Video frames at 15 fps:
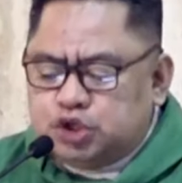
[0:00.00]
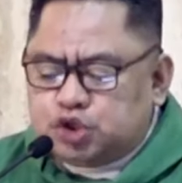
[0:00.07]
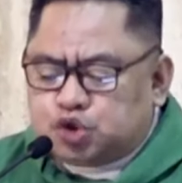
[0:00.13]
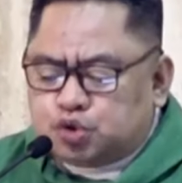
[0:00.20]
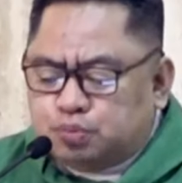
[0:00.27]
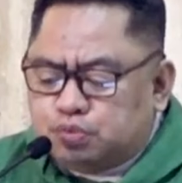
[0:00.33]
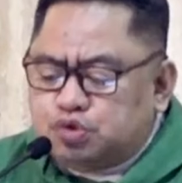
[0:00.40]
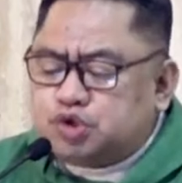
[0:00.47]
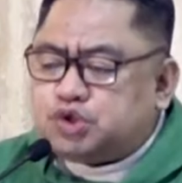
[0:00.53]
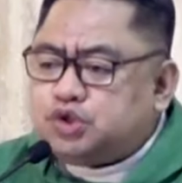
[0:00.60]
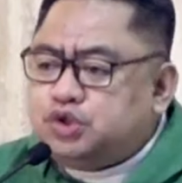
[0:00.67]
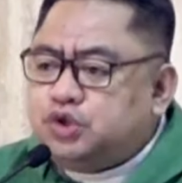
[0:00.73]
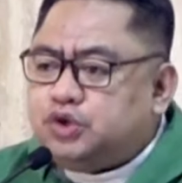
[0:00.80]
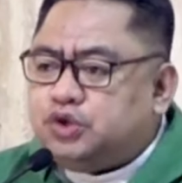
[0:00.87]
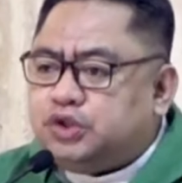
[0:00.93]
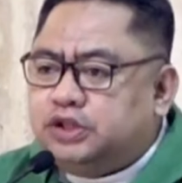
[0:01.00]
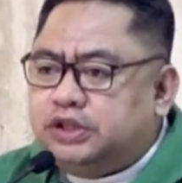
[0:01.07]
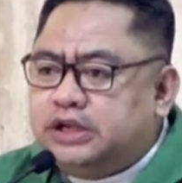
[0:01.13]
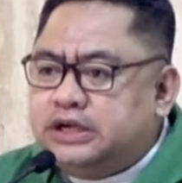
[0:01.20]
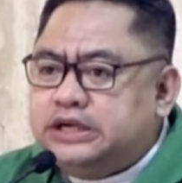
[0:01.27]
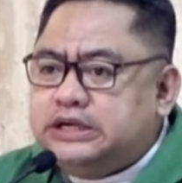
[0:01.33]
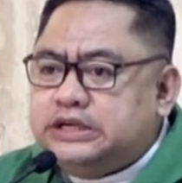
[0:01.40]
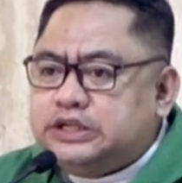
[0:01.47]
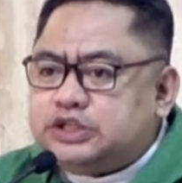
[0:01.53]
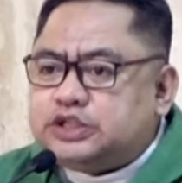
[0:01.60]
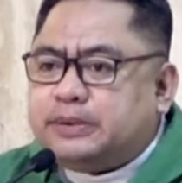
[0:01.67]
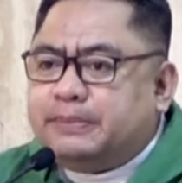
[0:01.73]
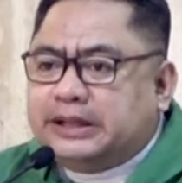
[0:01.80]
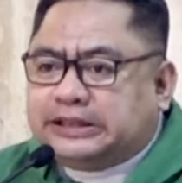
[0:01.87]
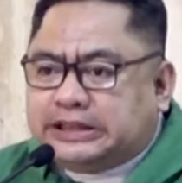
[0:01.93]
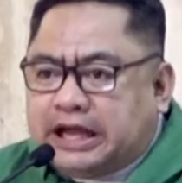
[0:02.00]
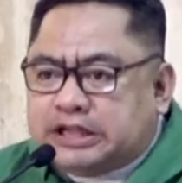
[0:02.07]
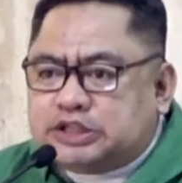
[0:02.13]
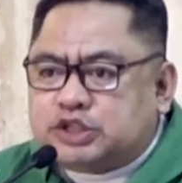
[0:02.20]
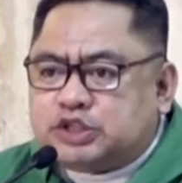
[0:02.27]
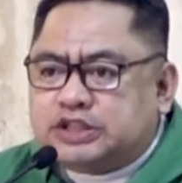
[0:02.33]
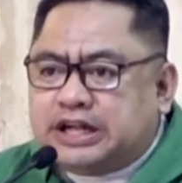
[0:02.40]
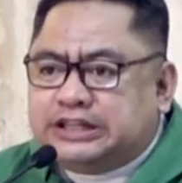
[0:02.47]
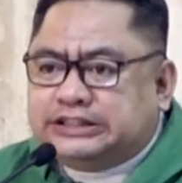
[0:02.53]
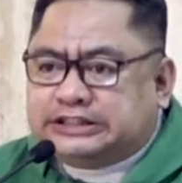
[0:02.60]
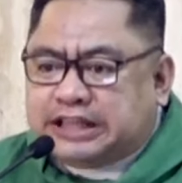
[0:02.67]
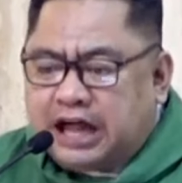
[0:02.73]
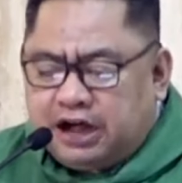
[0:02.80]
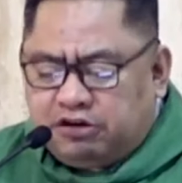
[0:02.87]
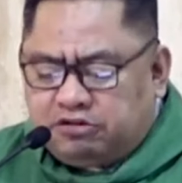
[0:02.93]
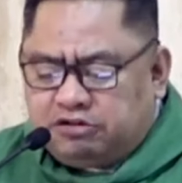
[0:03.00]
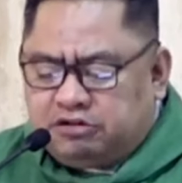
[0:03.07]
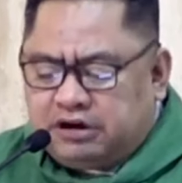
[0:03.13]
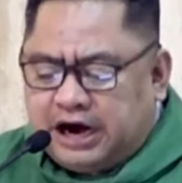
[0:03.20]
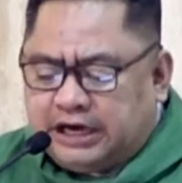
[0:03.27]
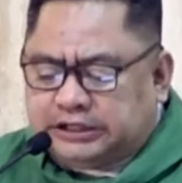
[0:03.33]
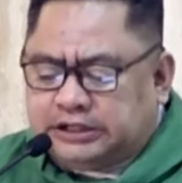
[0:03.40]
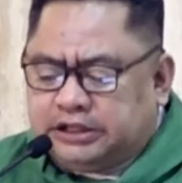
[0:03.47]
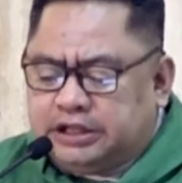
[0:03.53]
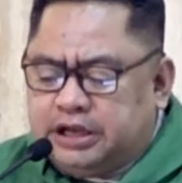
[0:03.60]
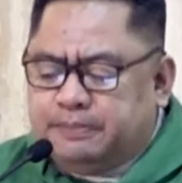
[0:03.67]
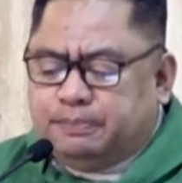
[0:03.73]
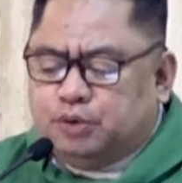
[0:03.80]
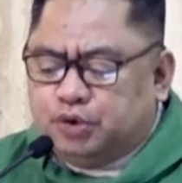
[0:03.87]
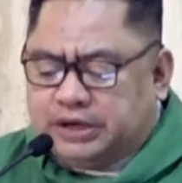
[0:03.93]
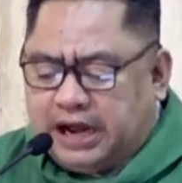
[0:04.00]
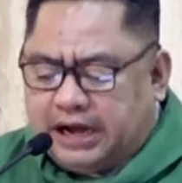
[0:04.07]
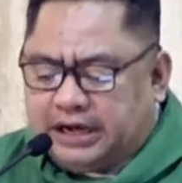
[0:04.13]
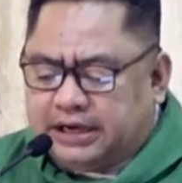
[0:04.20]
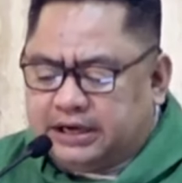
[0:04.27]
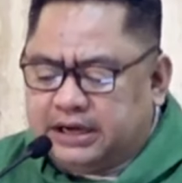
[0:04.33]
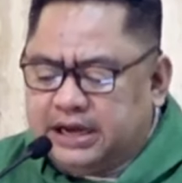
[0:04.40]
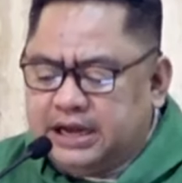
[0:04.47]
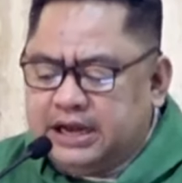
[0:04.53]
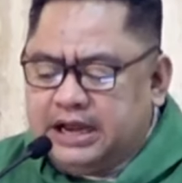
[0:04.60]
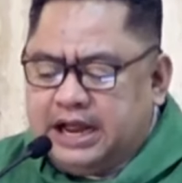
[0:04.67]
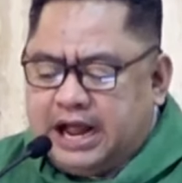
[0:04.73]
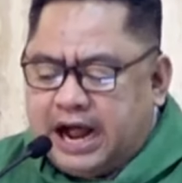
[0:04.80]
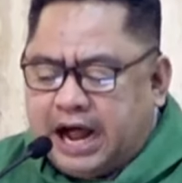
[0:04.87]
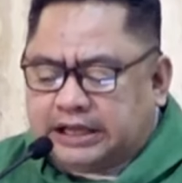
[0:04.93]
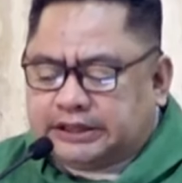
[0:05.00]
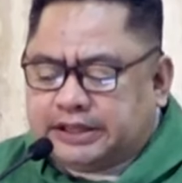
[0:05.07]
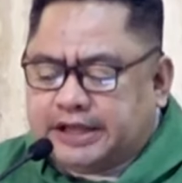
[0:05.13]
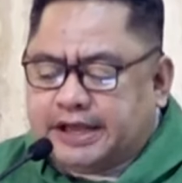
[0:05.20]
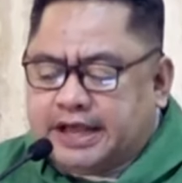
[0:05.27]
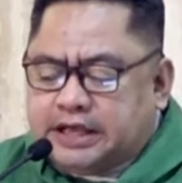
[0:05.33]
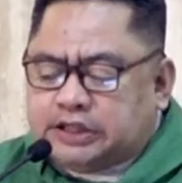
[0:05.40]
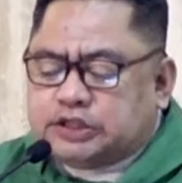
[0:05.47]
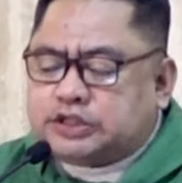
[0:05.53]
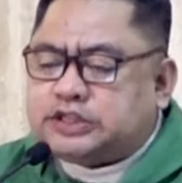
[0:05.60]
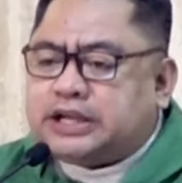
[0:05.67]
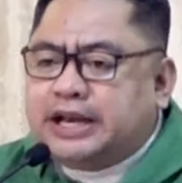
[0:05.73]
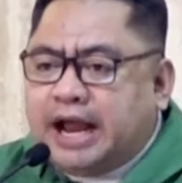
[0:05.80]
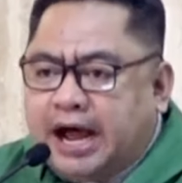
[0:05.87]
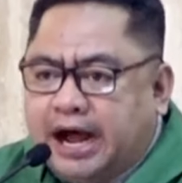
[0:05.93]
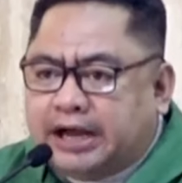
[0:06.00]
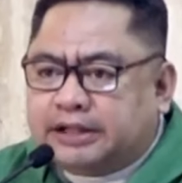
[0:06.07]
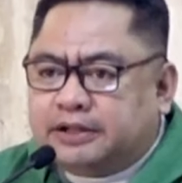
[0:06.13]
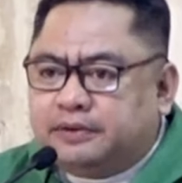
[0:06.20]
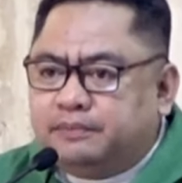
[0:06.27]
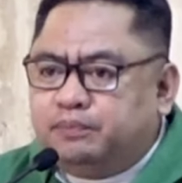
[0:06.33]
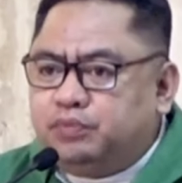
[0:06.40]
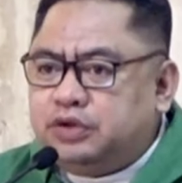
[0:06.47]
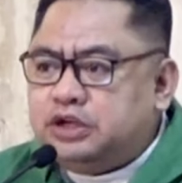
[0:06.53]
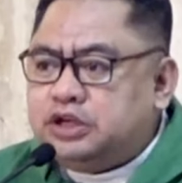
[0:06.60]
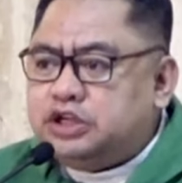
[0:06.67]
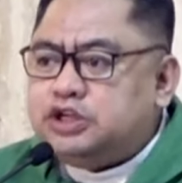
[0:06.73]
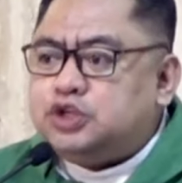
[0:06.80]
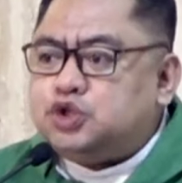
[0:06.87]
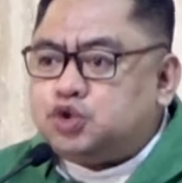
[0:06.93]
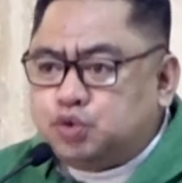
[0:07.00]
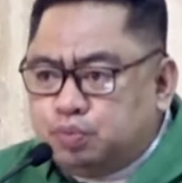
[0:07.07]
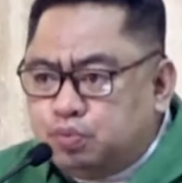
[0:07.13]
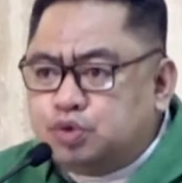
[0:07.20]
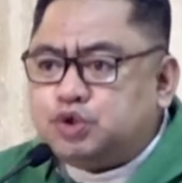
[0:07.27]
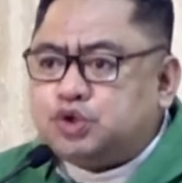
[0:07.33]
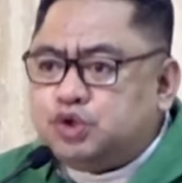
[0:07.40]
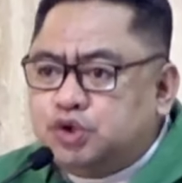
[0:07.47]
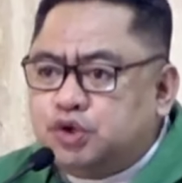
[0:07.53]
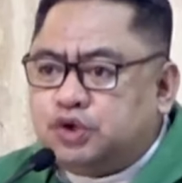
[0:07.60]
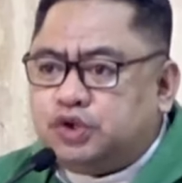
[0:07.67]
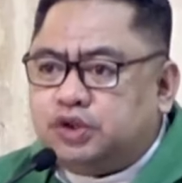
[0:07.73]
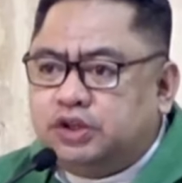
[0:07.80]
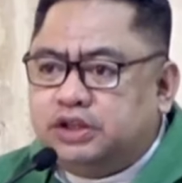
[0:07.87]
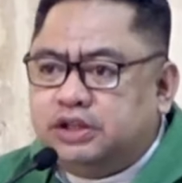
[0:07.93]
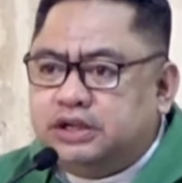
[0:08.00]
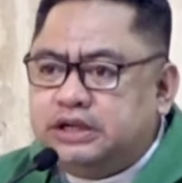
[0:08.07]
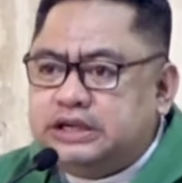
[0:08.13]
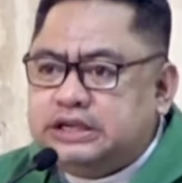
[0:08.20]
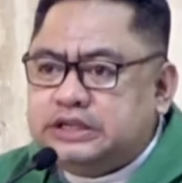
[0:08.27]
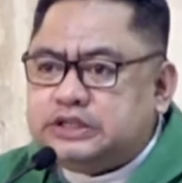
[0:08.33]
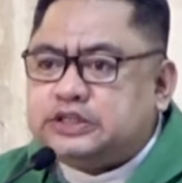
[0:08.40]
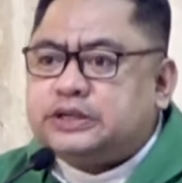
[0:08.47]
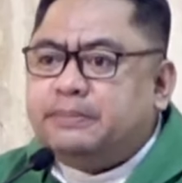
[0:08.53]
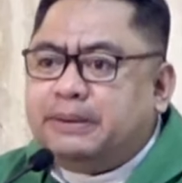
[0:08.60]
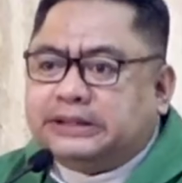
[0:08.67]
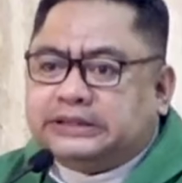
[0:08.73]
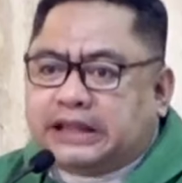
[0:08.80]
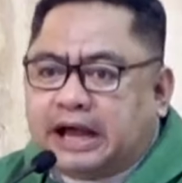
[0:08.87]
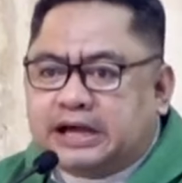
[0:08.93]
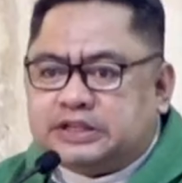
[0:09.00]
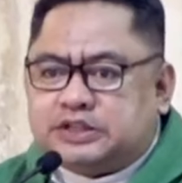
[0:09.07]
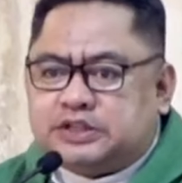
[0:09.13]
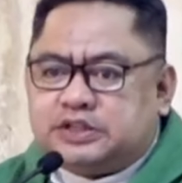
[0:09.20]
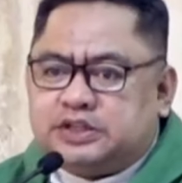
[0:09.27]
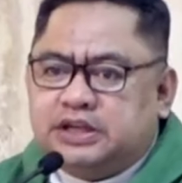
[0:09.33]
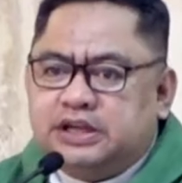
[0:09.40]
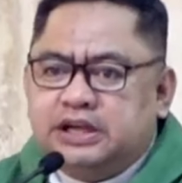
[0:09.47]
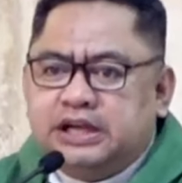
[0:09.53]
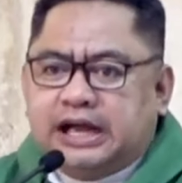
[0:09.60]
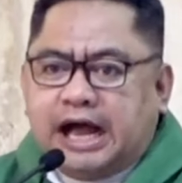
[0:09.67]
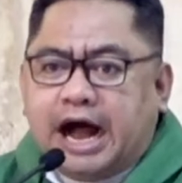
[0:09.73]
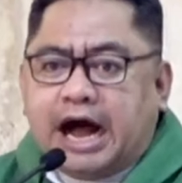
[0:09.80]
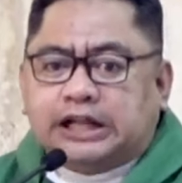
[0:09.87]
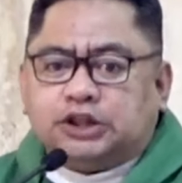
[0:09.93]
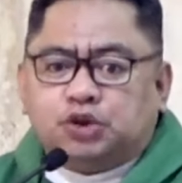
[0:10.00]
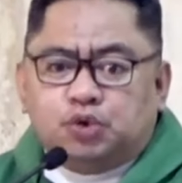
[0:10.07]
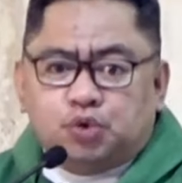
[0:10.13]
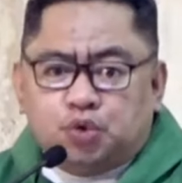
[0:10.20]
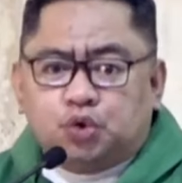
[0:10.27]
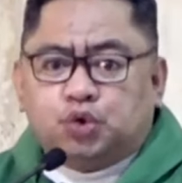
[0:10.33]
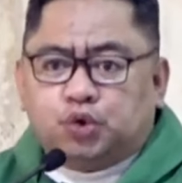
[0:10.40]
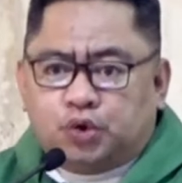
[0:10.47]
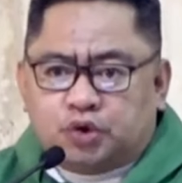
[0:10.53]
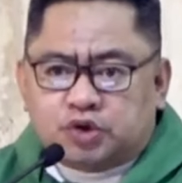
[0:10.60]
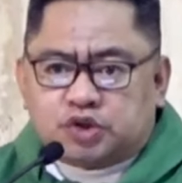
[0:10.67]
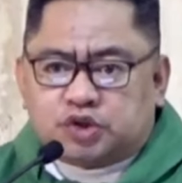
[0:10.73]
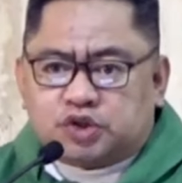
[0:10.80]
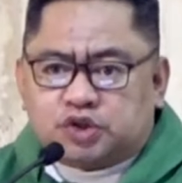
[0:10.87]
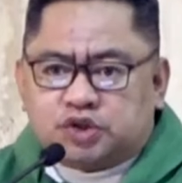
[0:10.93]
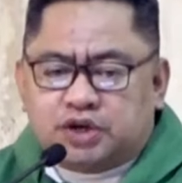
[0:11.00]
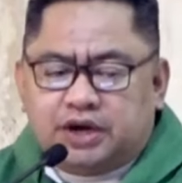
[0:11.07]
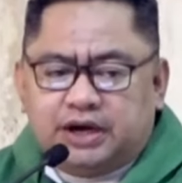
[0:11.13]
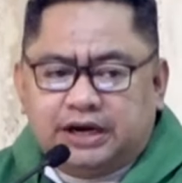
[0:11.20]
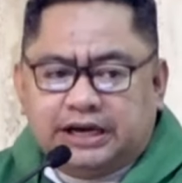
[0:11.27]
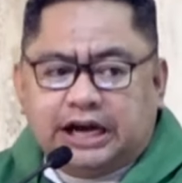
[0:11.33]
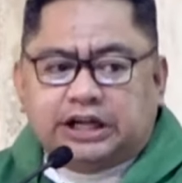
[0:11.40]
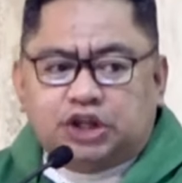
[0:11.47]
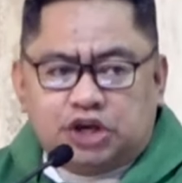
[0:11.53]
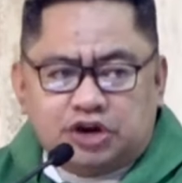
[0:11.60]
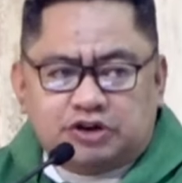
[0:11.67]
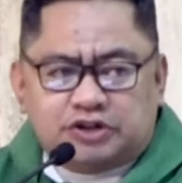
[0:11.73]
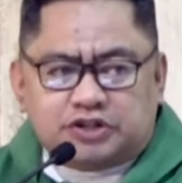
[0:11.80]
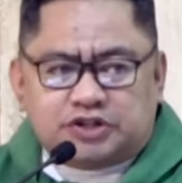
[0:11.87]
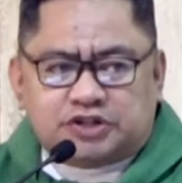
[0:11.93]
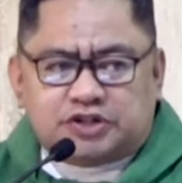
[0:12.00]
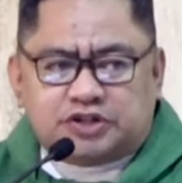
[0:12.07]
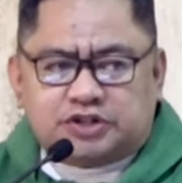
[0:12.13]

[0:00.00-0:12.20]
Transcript: sumusunod sa batas ng tao at lipunan at higit sa lahat, sumusunod sa batas at utos ng Diyos.